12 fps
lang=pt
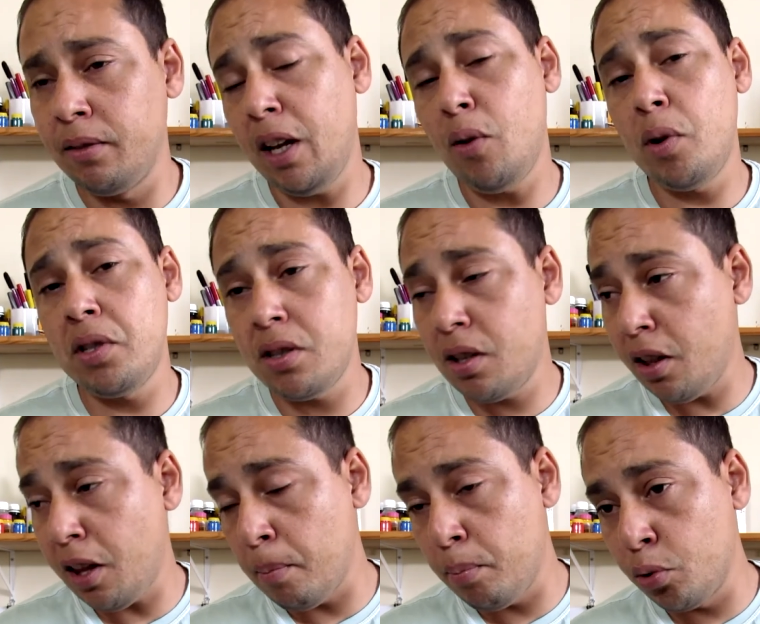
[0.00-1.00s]
Tem coisas
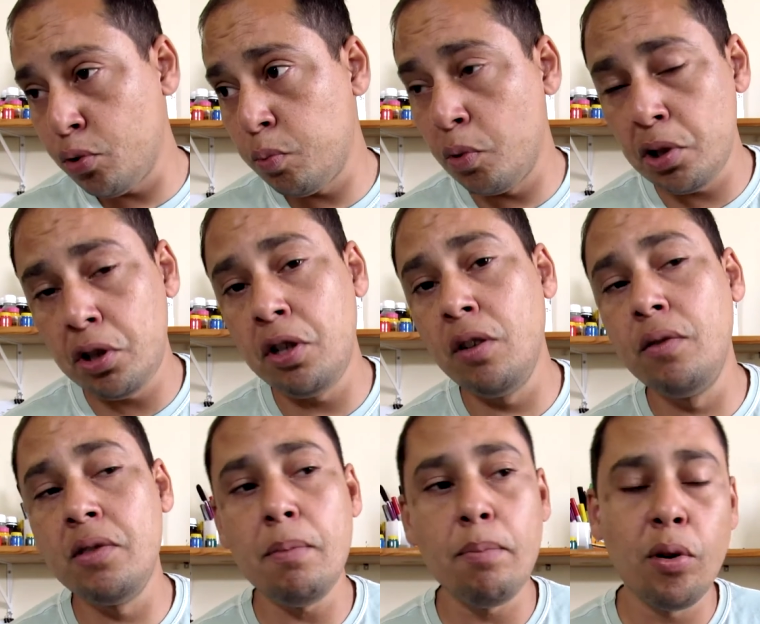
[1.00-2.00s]
que têm pontos
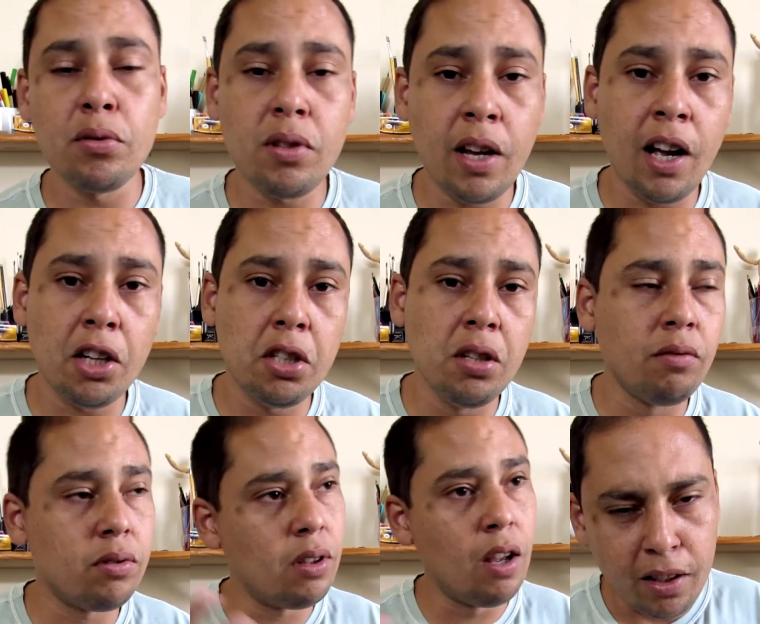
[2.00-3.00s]
positivos e pontos
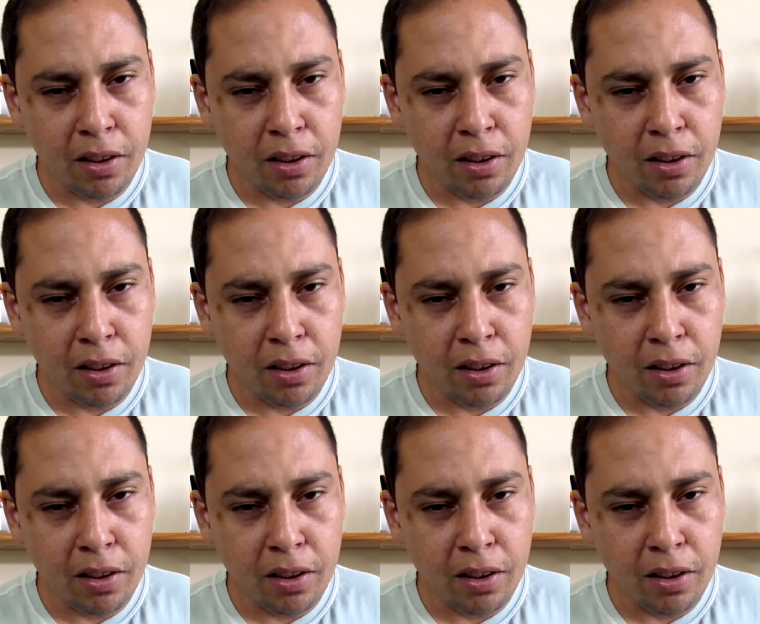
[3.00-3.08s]
negativos.